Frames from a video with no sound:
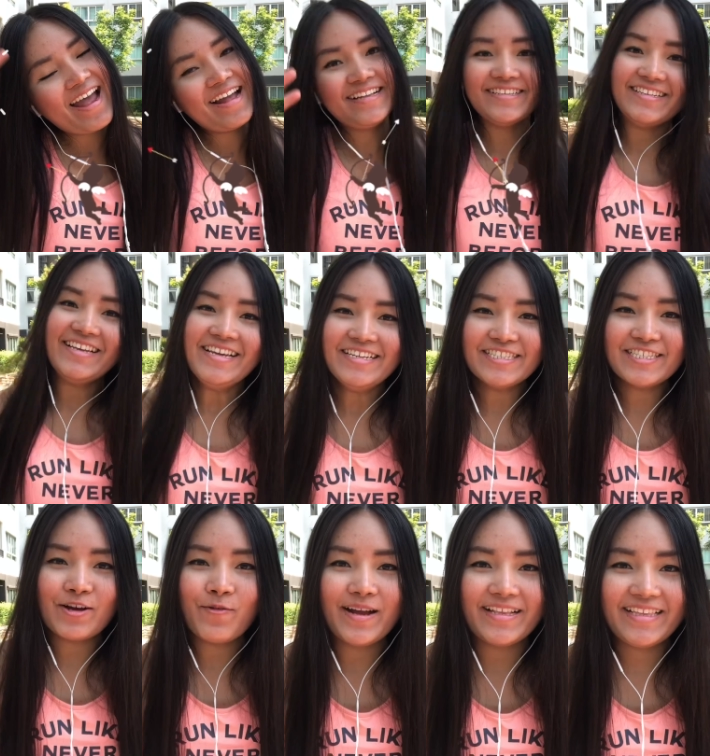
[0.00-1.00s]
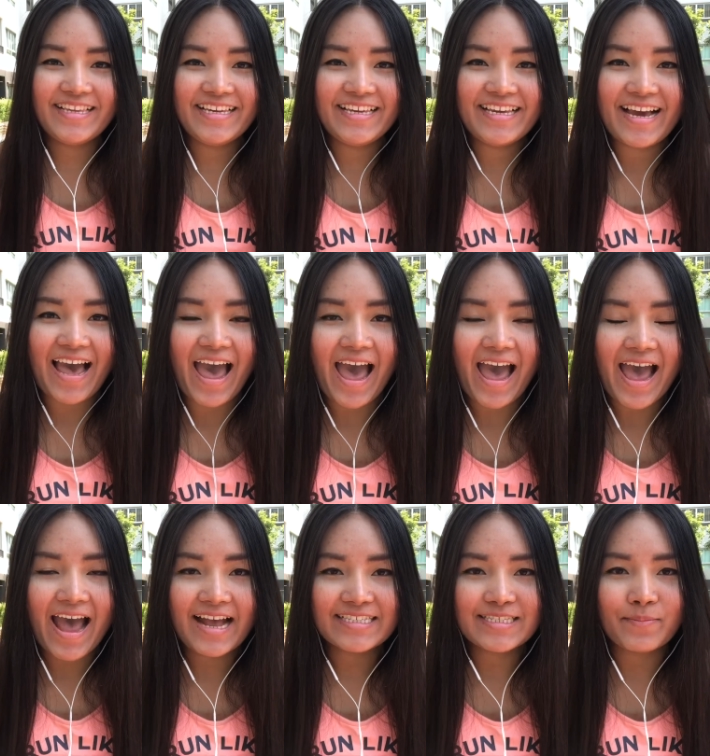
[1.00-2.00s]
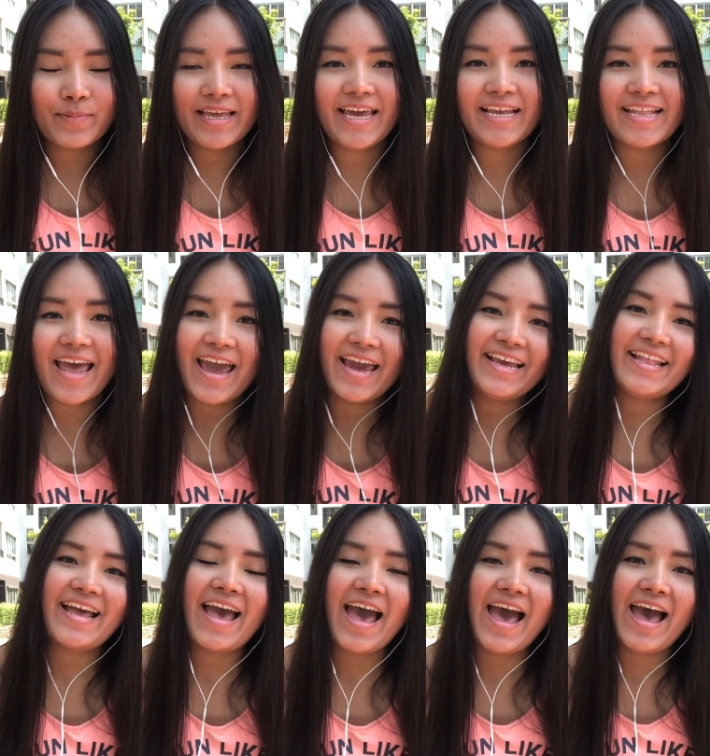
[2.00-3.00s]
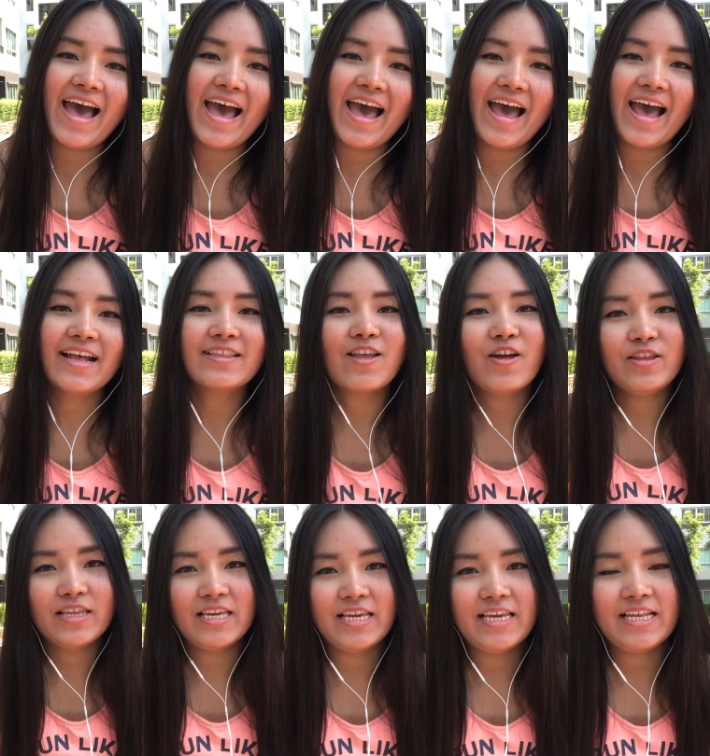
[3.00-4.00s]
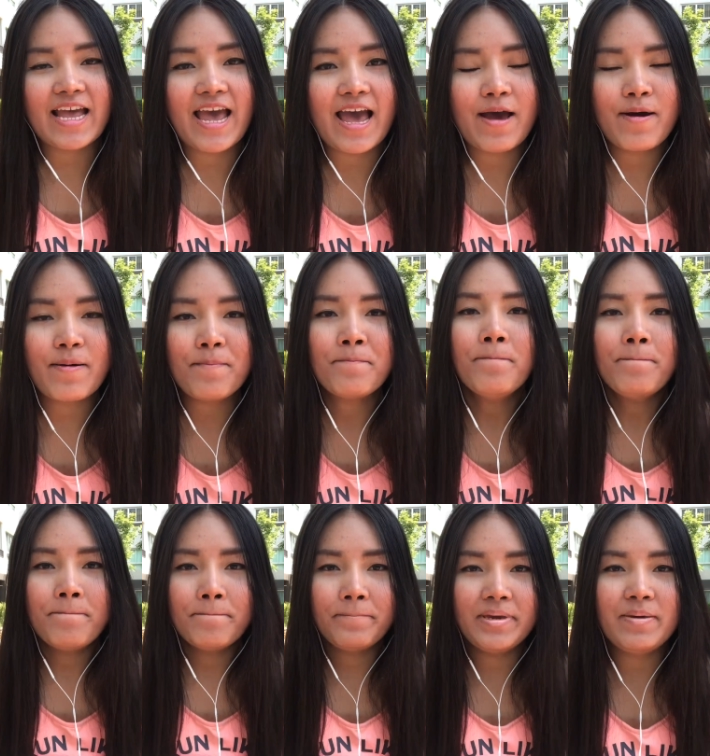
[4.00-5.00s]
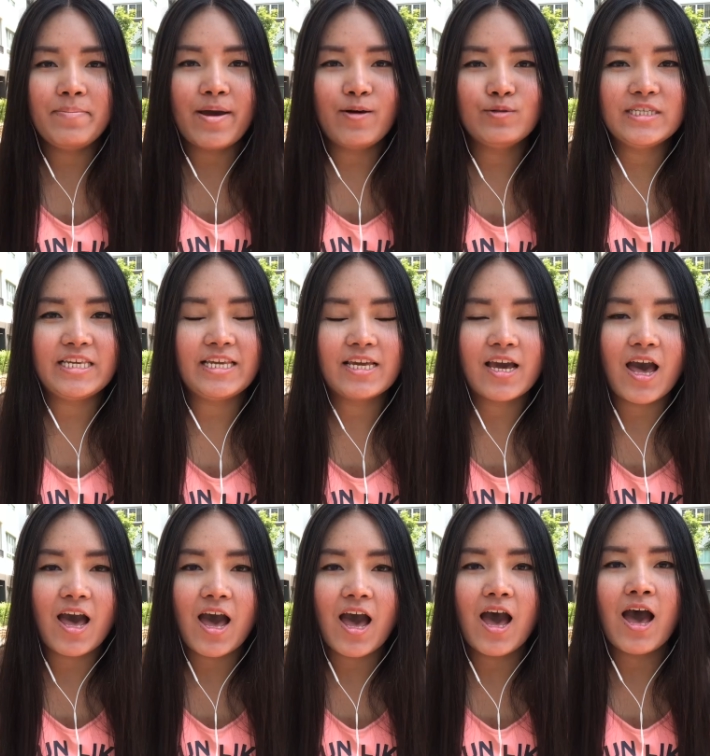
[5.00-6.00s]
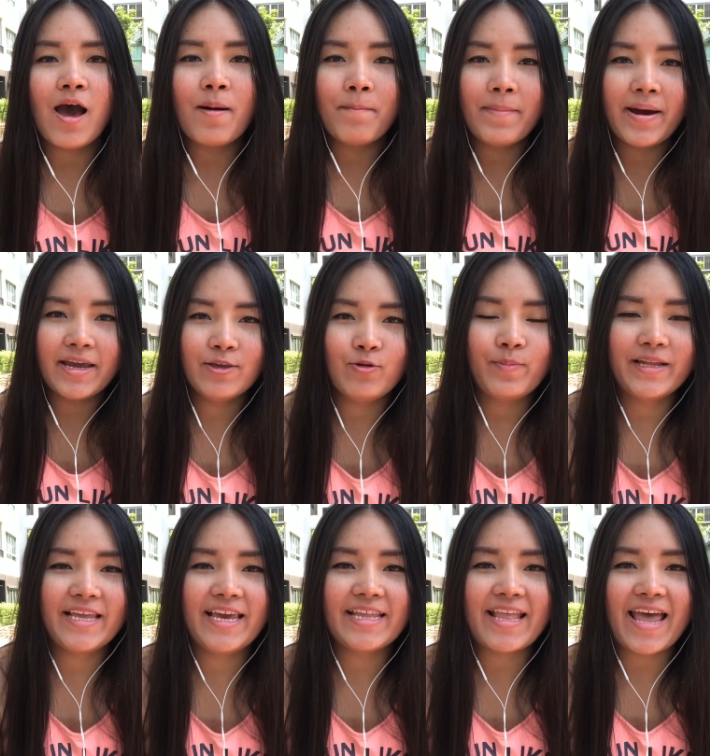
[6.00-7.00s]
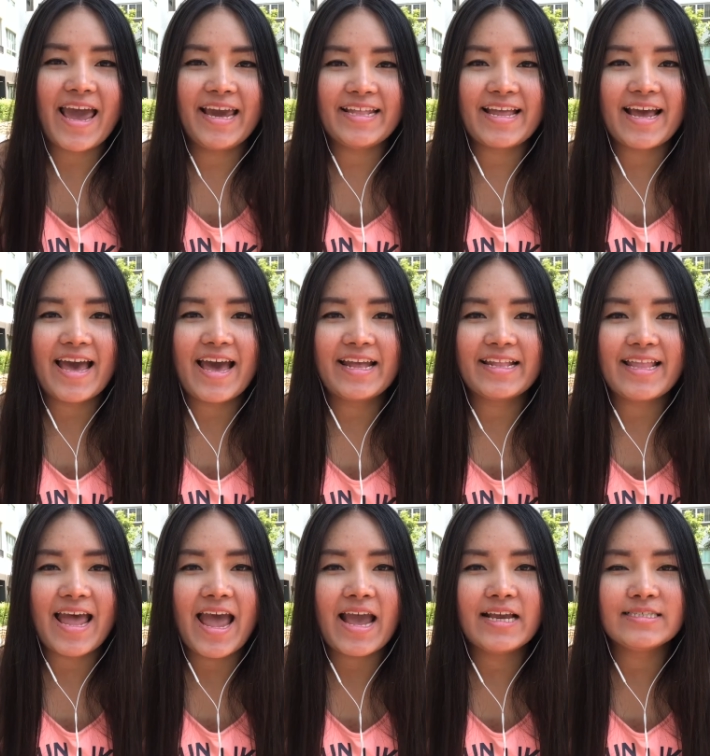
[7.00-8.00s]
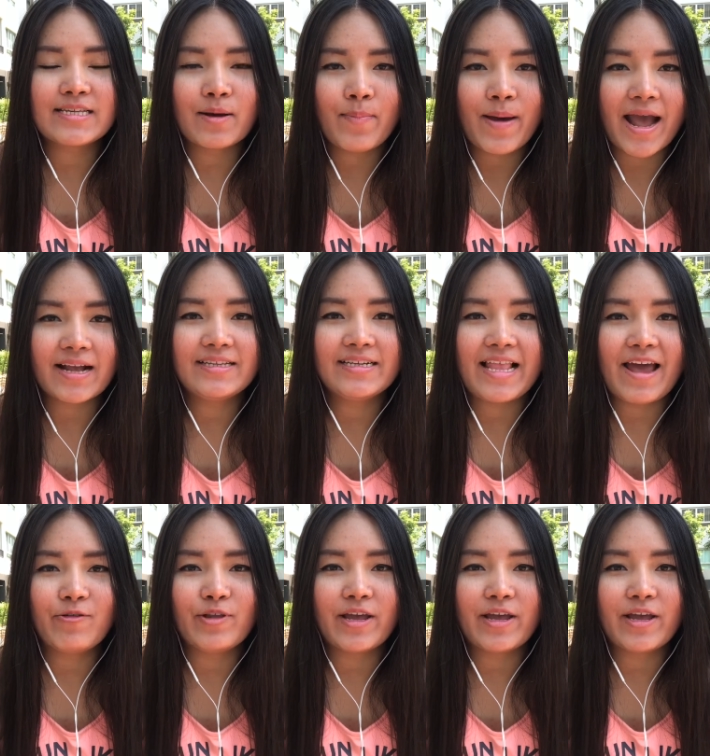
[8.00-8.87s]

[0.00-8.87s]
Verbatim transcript: นสวัสดีค่ะจากประเทศไทยนะคะตอนนี้นะคะพี่แมวสีก็มาอยู่ประเทศไทยนะคะได้สักพักหนึ่งแล้ว